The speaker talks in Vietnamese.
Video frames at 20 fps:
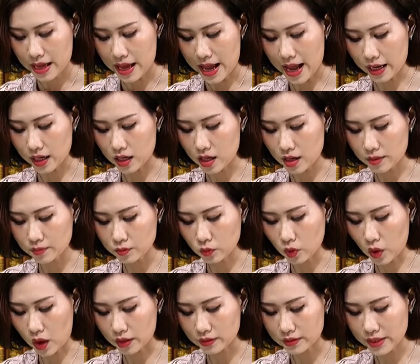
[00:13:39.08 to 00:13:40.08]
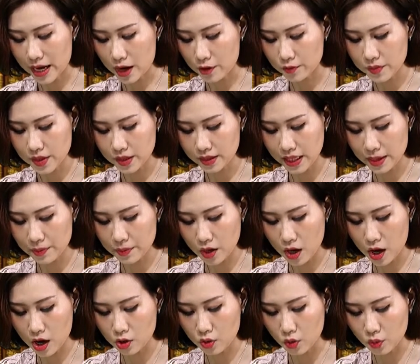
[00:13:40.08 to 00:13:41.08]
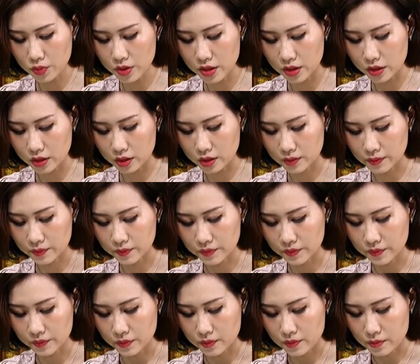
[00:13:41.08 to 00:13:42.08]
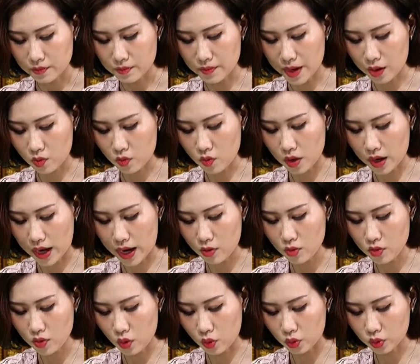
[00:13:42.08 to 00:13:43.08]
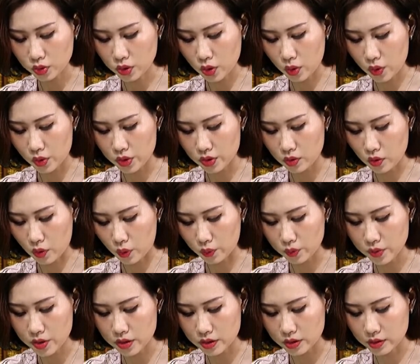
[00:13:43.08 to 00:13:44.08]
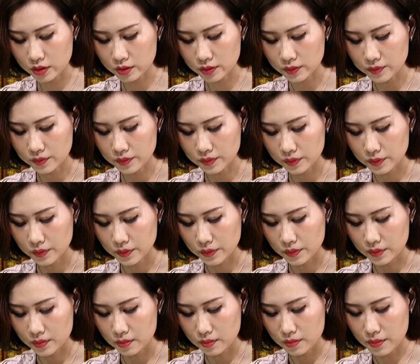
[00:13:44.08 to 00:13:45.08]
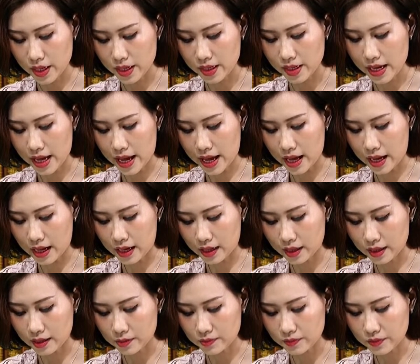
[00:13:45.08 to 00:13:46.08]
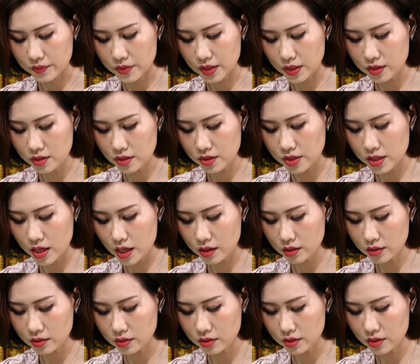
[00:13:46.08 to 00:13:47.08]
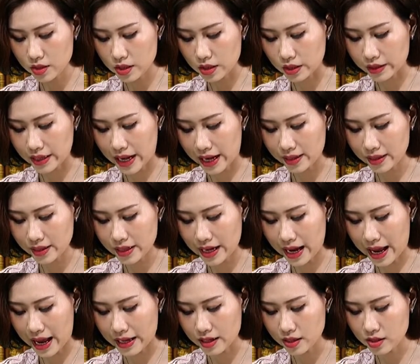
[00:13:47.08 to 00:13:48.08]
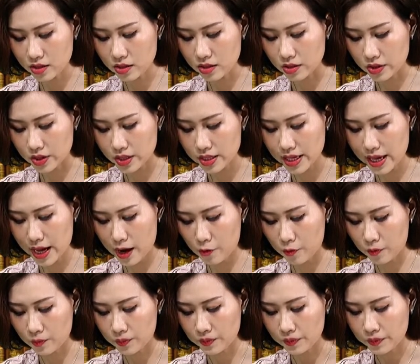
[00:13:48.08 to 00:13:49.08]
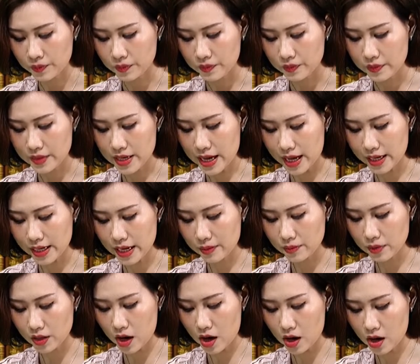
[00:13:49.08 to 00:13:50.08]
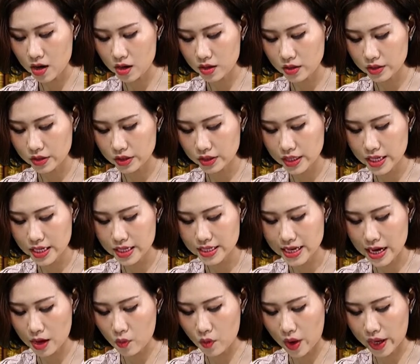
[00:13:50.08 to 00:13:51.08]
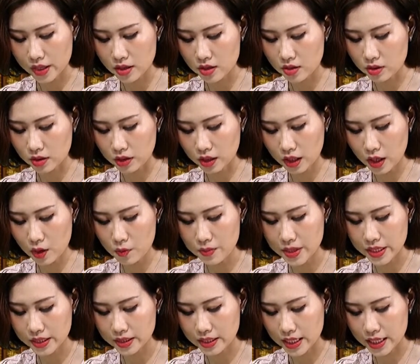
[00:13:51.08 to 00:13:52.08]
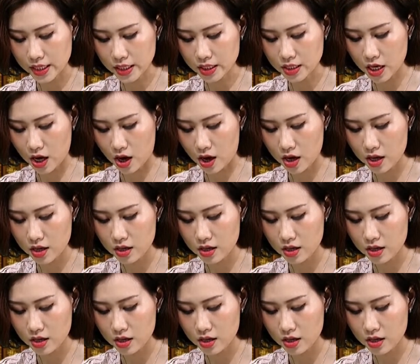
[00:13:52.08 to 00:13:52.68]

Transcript: Ăn cơm toàn rau với tép kho cũng được, mặc quần áo cũ thôi cũng được. Miễn là những người lớn đừng đánh cãi, chửi nhau và anh em nó đi ra ngoài đường không bị chỉ trỏ,